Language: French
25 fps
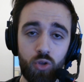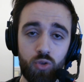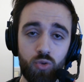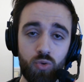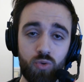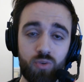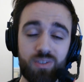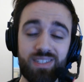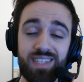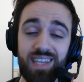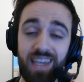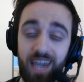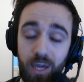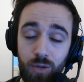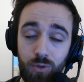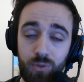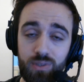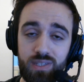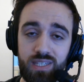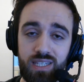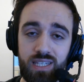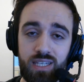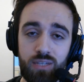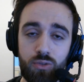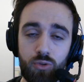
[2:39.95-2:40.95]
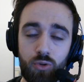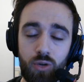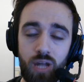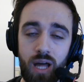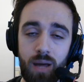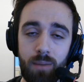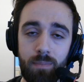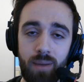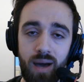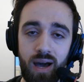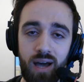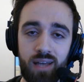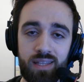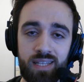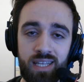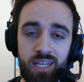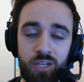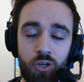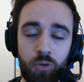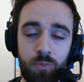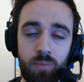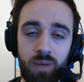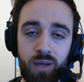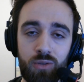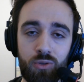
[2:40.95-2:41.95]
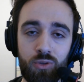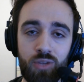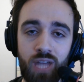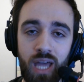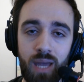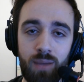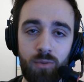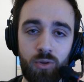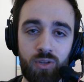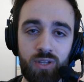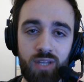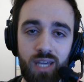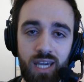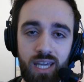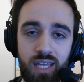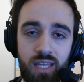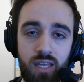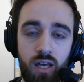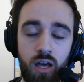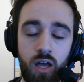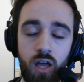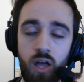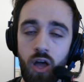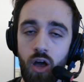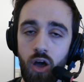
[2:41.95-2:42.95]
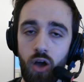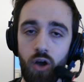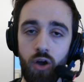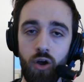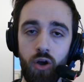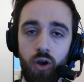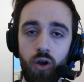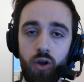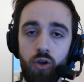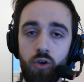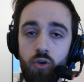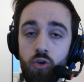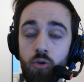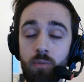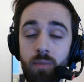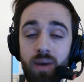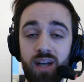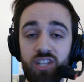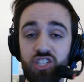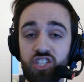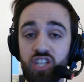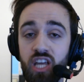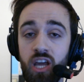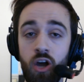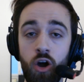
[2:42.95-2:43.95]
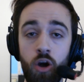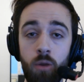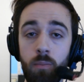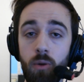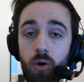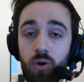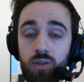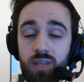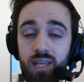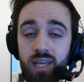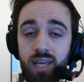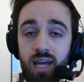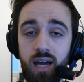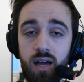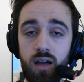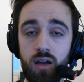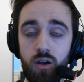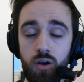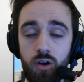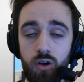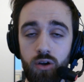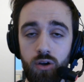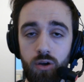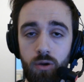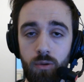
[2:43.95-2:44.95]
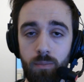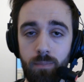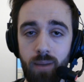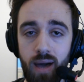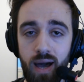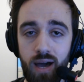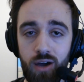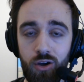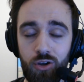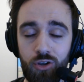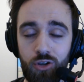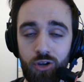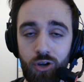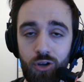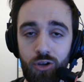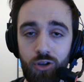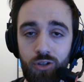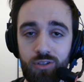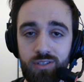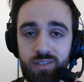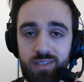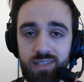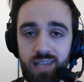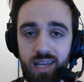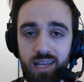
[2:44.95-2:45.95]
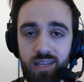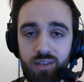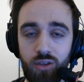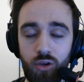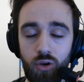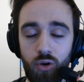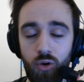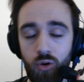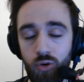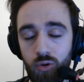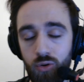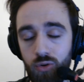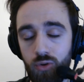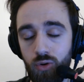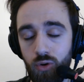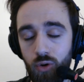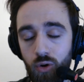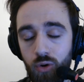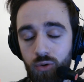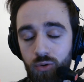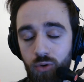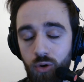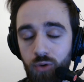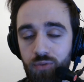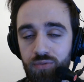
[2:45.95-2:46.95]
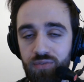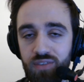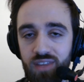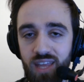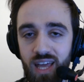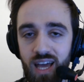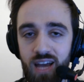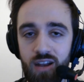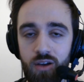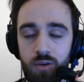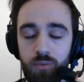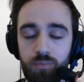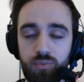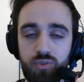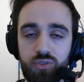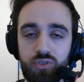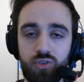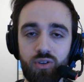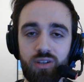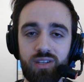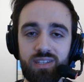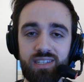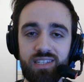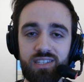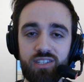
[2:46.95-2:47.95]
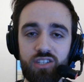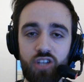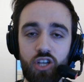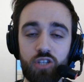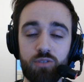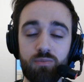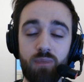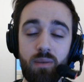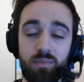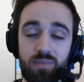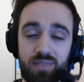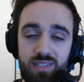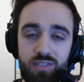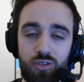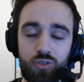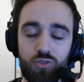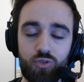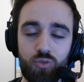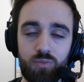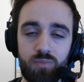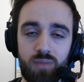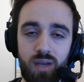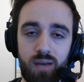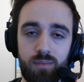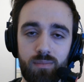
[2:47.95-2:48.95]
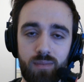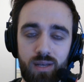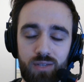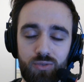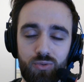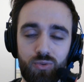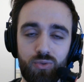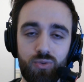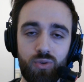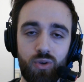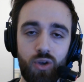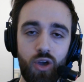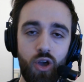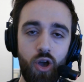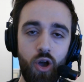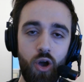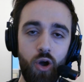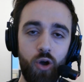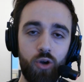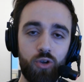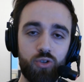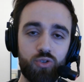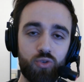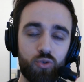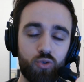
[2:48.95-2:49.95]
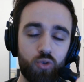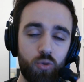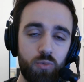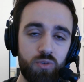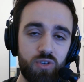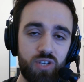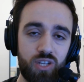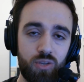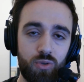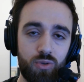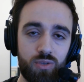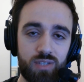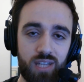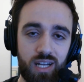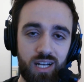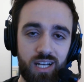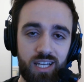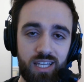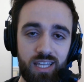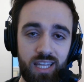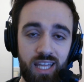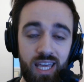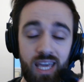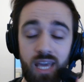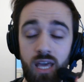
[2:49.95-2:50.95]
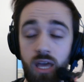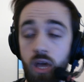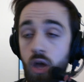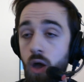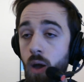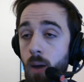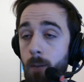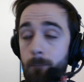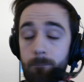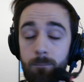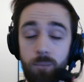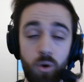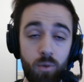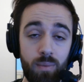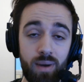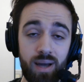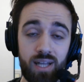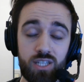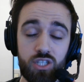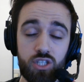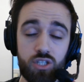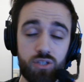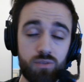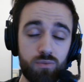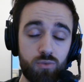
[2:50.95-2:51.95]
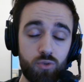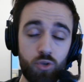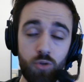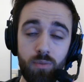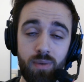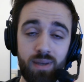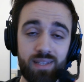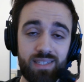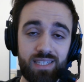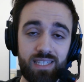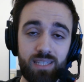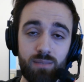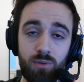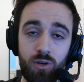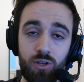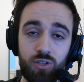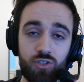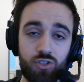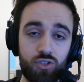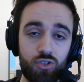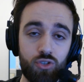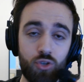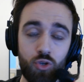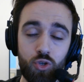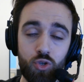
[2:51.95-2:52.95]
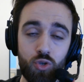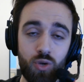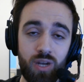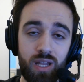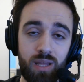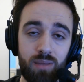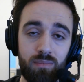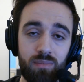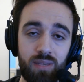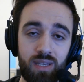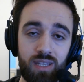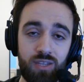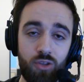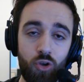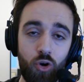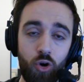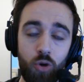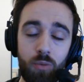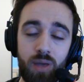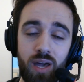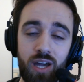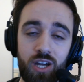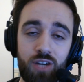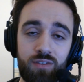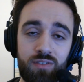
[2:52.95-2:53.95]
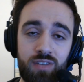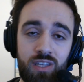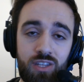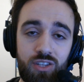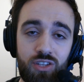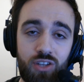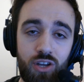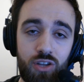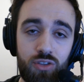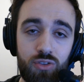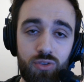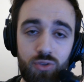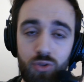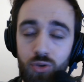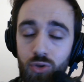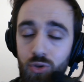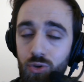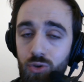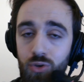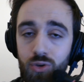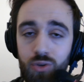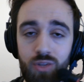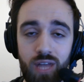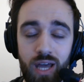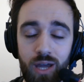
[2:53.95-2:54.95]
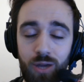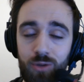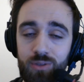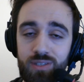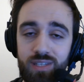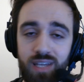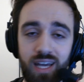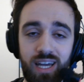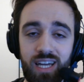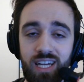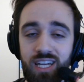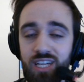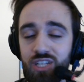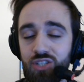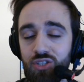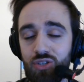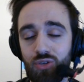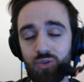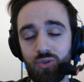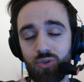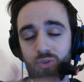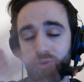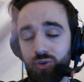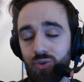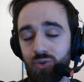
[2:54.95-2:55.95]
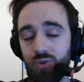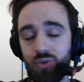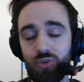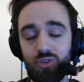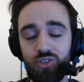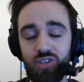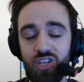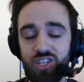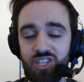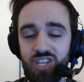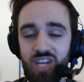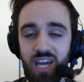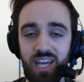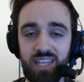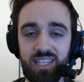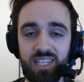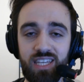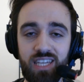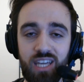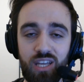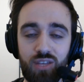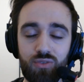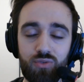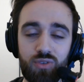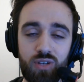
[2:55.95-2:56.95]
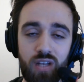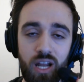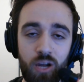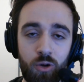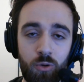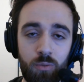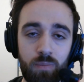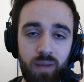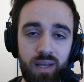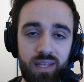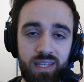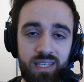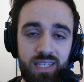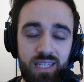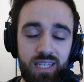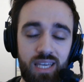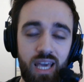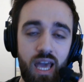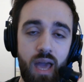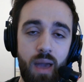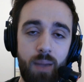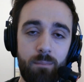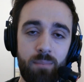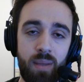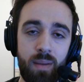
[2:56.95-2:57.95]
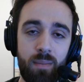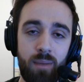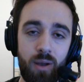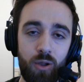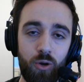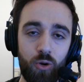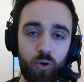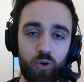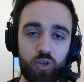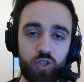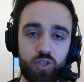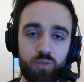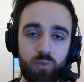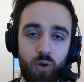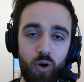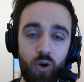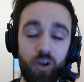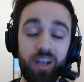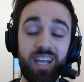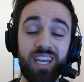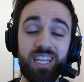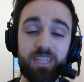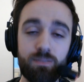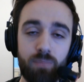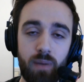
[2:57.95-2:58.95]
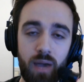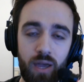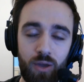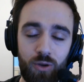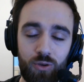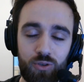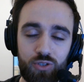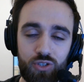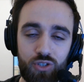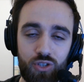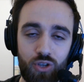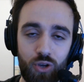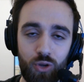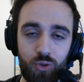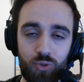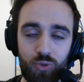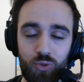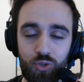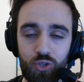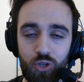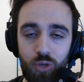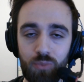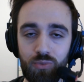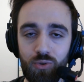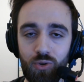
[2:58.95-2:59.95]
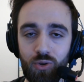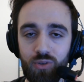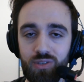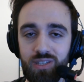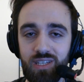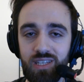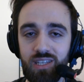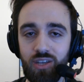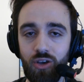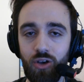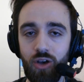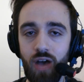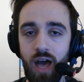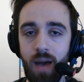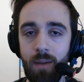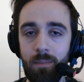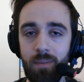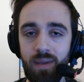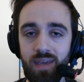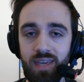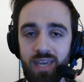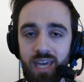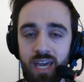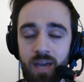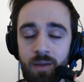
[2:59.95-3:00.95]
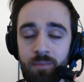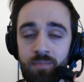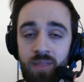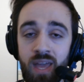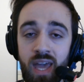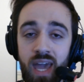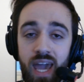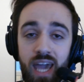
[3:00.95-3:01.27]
Donc c'est réussi de la part des copains de Draymond Green. Euh, le match est remporté hein, euh, par Golden State au, final, puisque les Sixers, même s'ils se sont bien battus, euh, sont obligés de s'incliner. Beau match de Ben Simmons, de Joel Embiid, de Robert Covington, de Dario Saric, de JJ Redick et toute la compagnie. Mais malheureusement, l'expérience du champion en titre a payé.